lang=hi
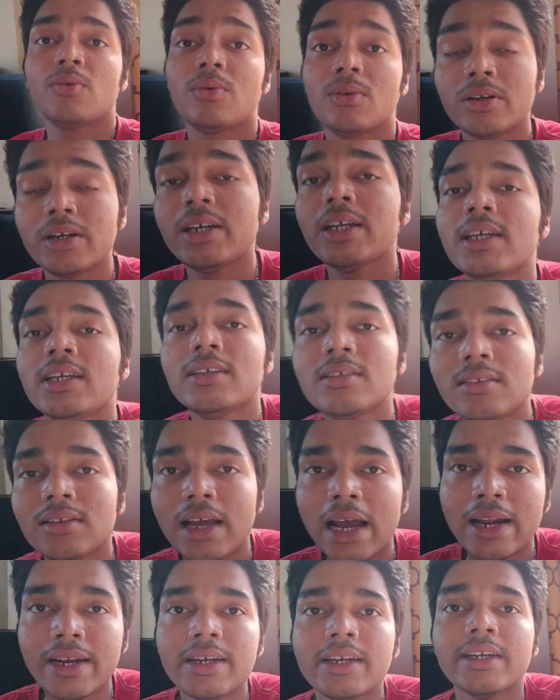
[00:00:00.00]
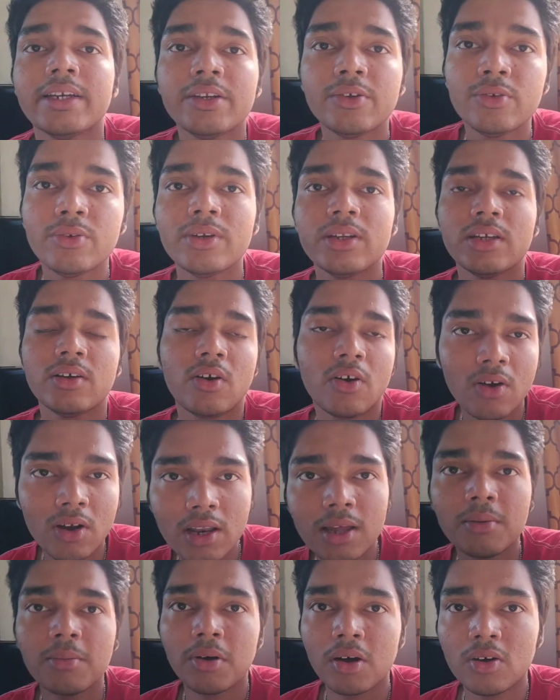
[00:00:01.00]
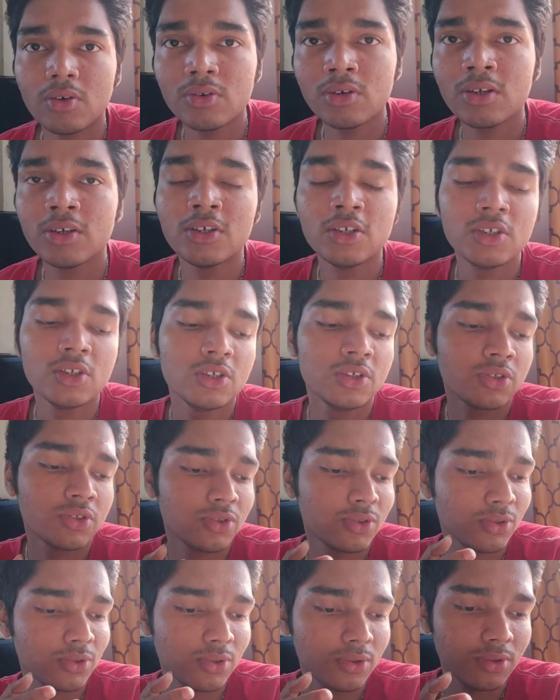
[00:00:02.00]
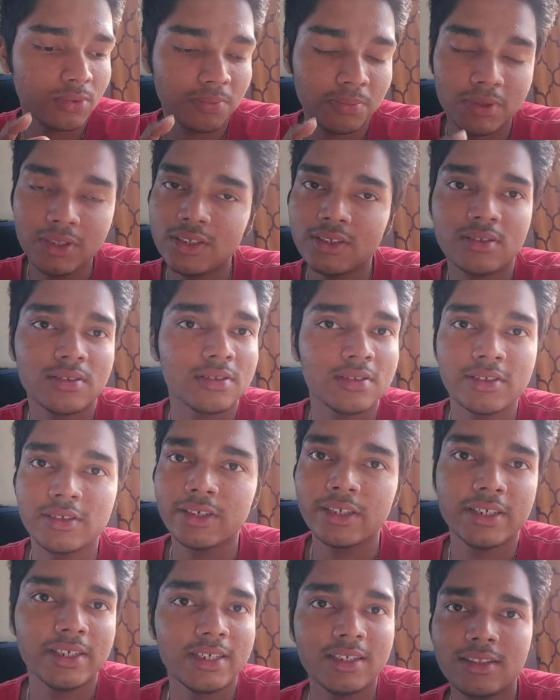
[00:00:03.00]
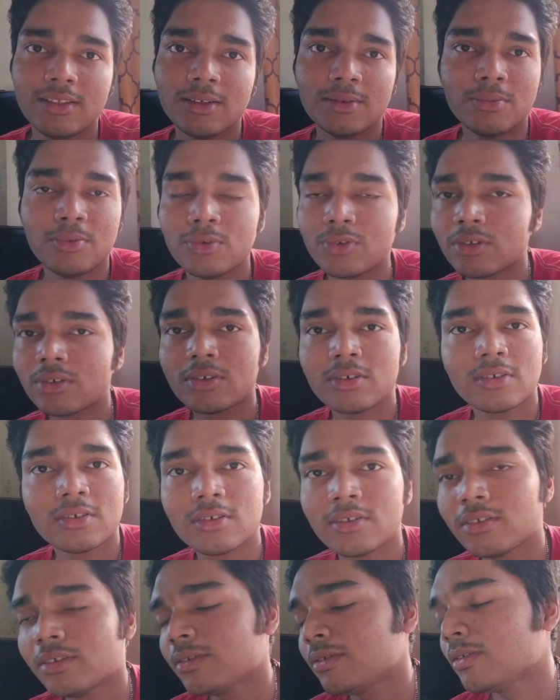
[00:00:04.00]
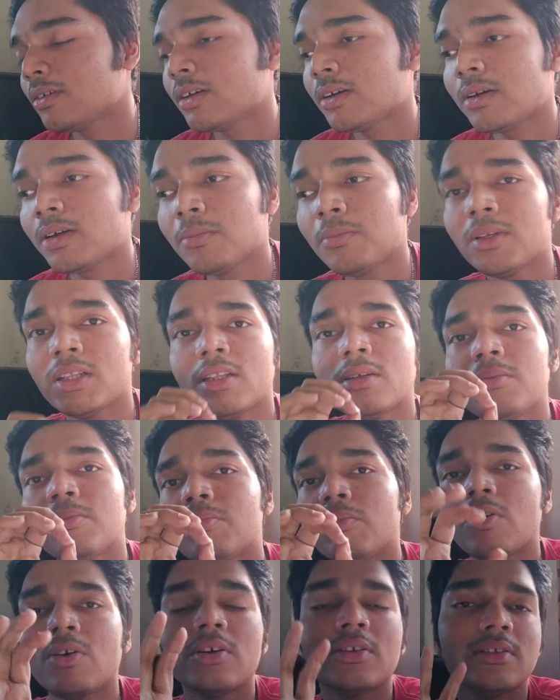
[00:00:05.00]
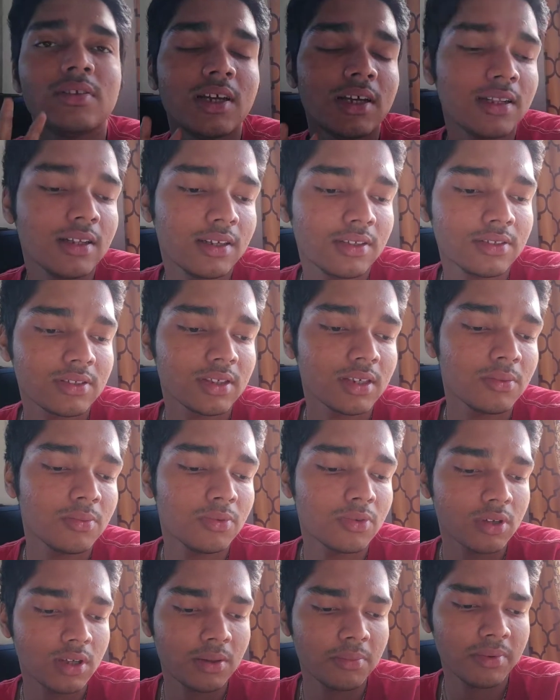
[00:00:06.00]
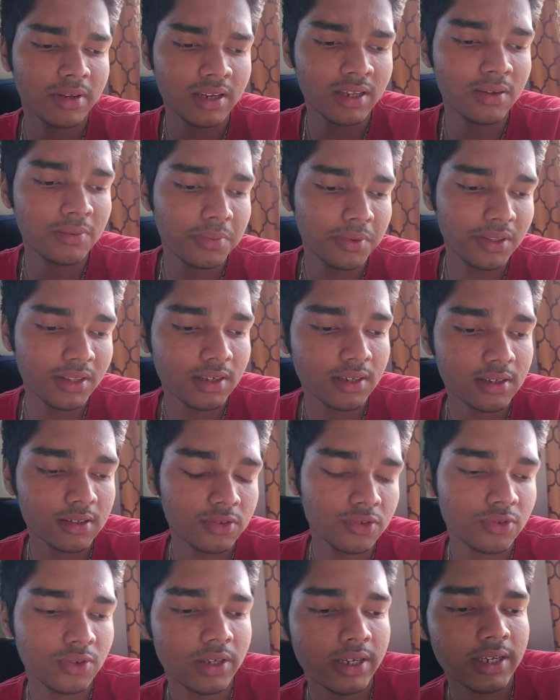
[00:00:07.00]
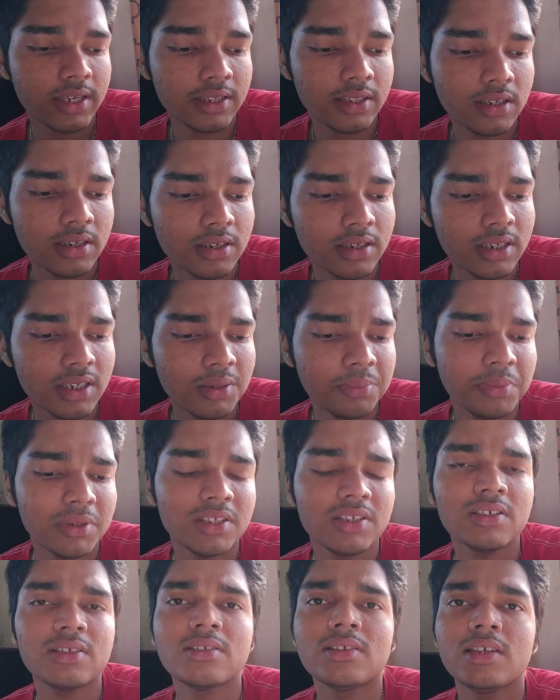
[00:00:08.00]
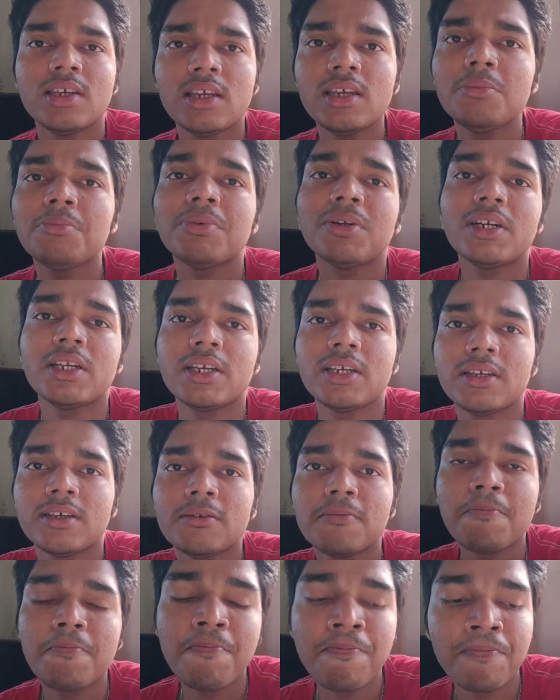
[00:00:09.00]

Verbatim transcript: वॉट इज़ एटीट्यूड ऑल अबाउट सो प्लीज़ रीड द बुक मतलब बहुत ज़्यादा अच्छा बुक है मैंने अभी तक जो है थर्टी पेजेस ही पढ़े हैं